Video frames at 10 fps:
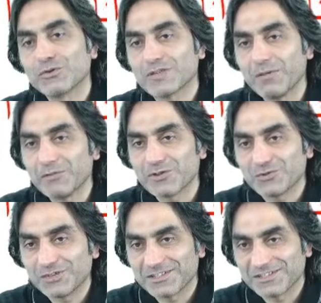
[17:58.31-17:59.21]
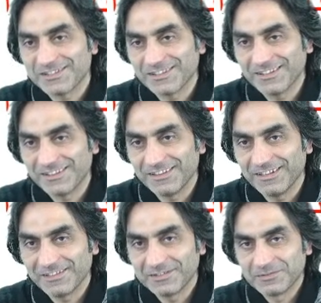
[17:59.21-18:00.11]
biliyoruz Amme suresinde
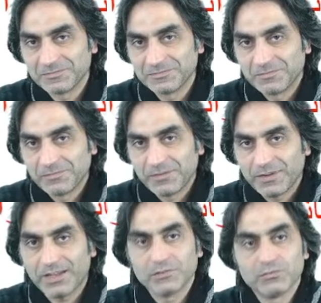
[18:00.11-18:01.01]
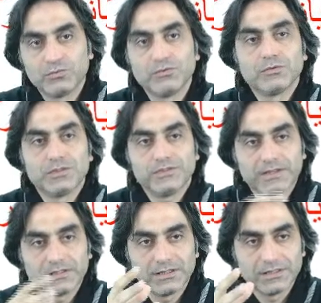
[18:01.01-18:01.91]
dediler. Yani bu
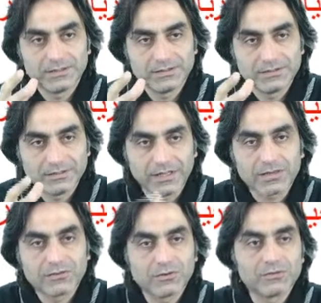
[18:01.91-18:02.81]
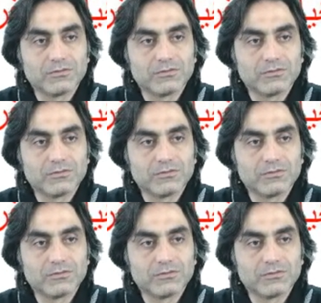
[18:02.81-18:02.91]
ifadelerin nerede